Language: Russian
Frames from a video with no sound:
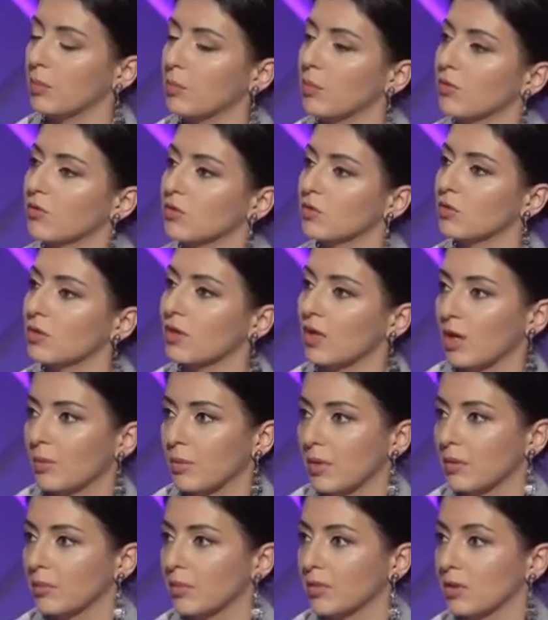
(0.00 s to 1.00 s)
поводу
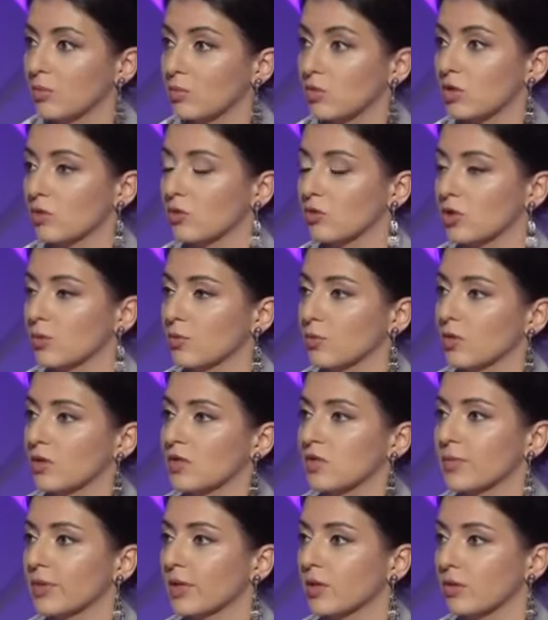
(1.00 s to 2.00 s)
Крыма, потому что очень
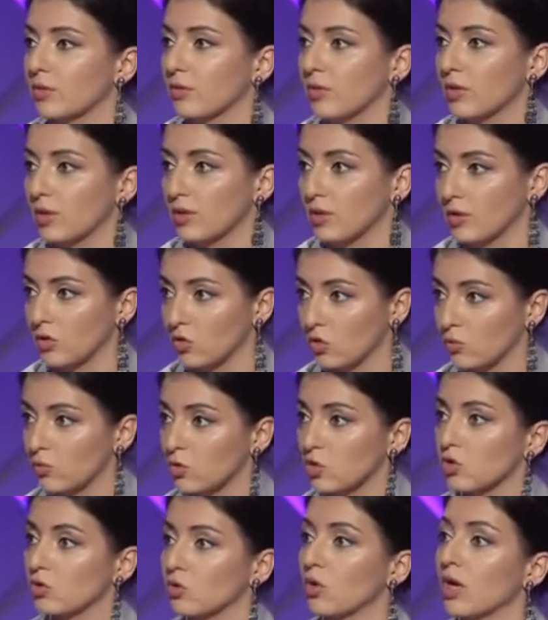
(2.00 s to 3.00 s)
многие спекулируют на том,
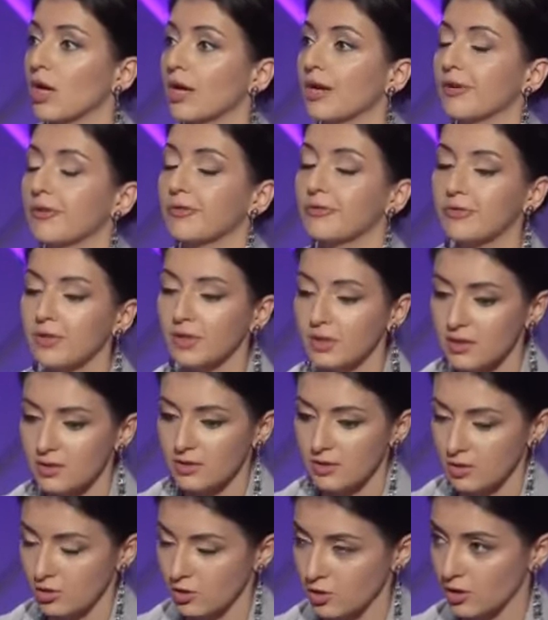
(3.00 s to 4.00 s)
что вы не
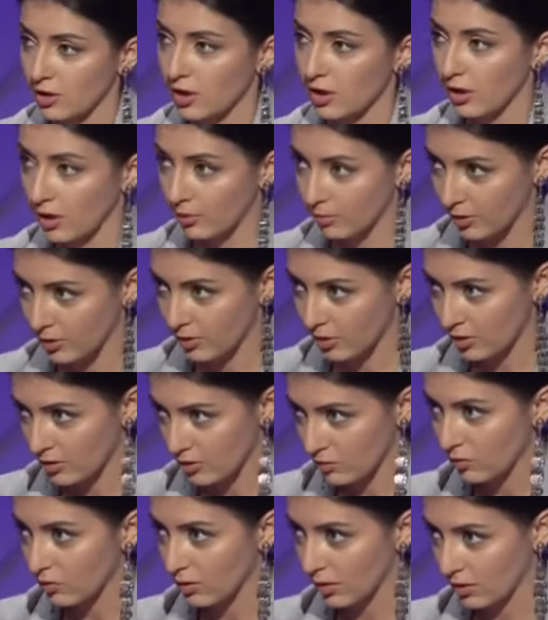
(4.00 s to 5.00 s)
защищали,
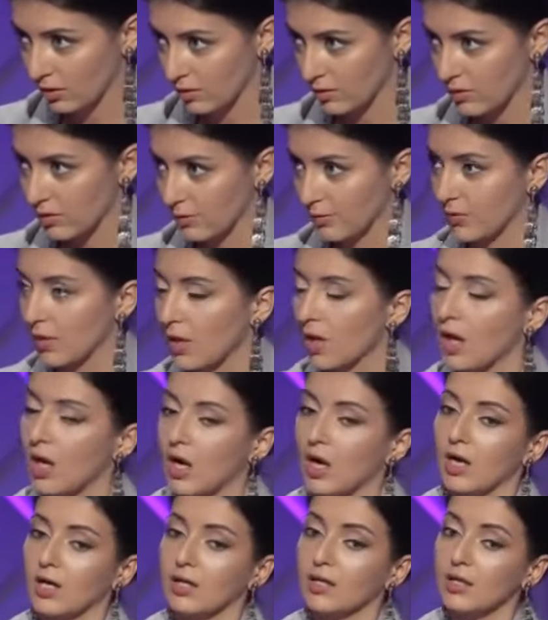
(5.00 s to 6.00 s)
обращаясь к украинцам.
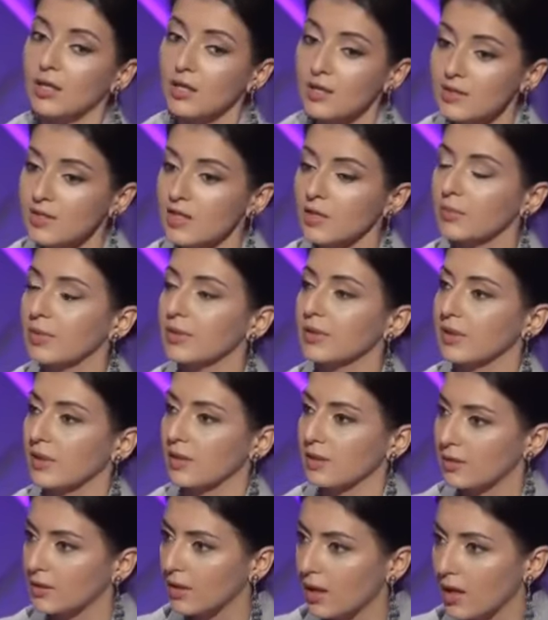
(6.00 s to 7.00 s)
Если бы
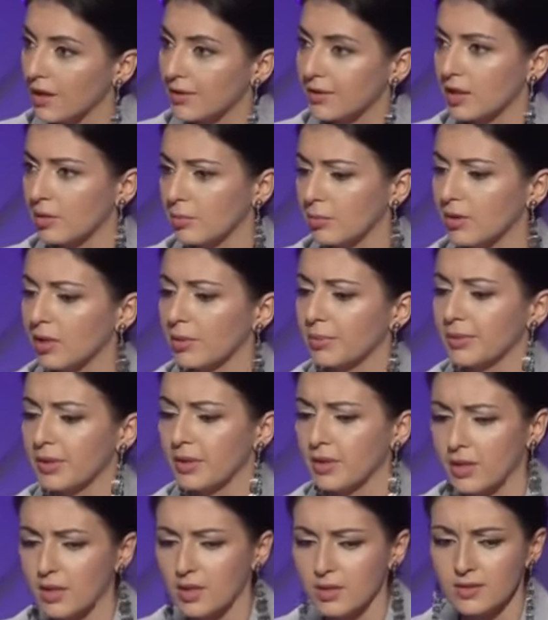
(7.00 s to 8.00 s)
тогда не было
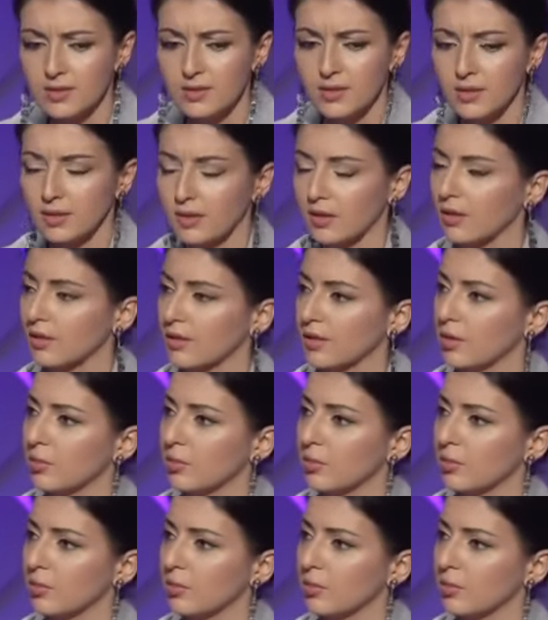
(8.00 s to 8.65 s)
приказа или не